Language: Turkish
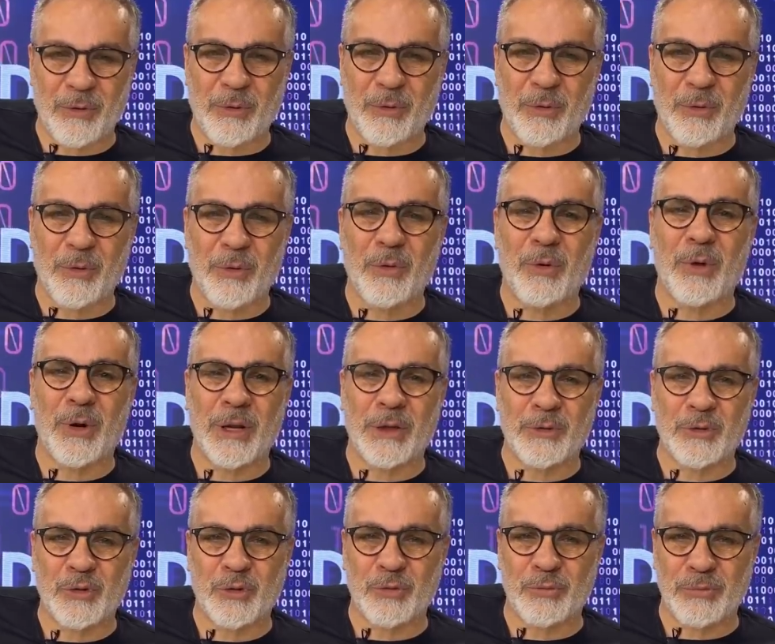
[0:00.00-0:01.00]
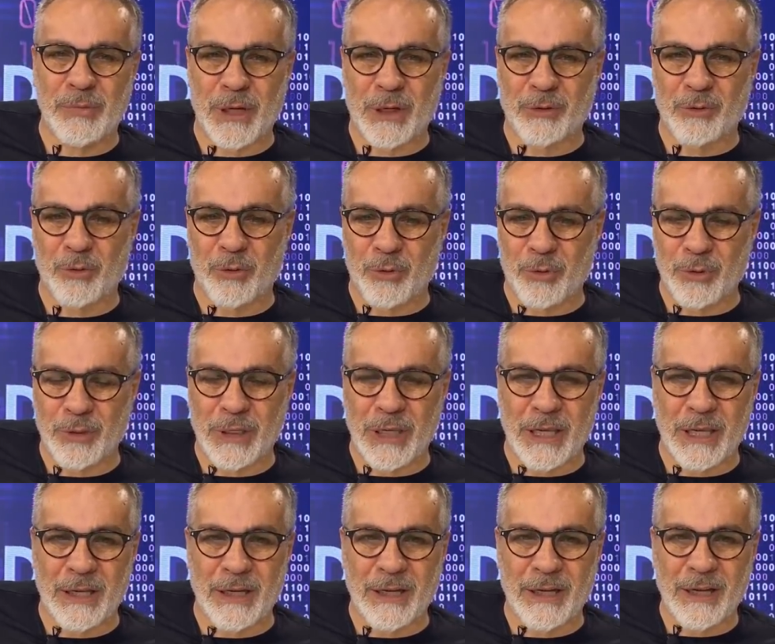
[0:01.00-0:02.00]
O öyle düşünmek doğru
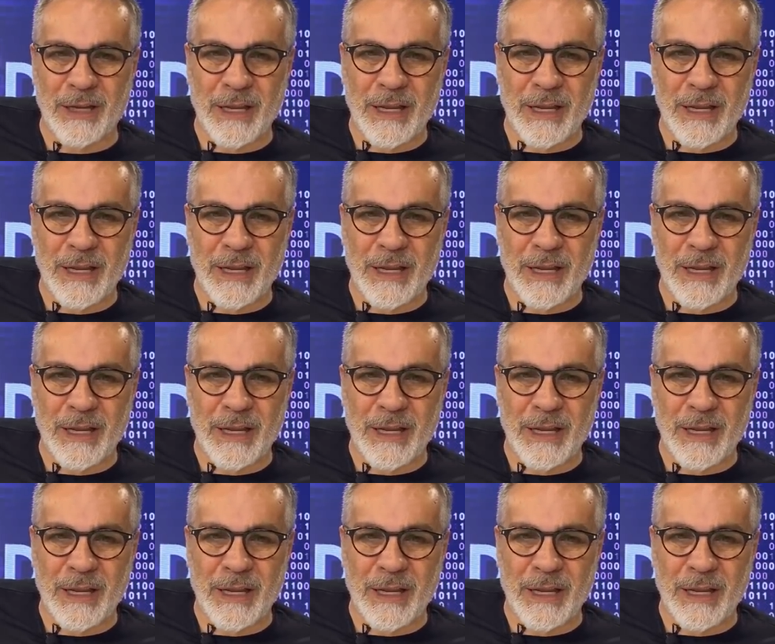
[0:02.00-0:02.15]
değil.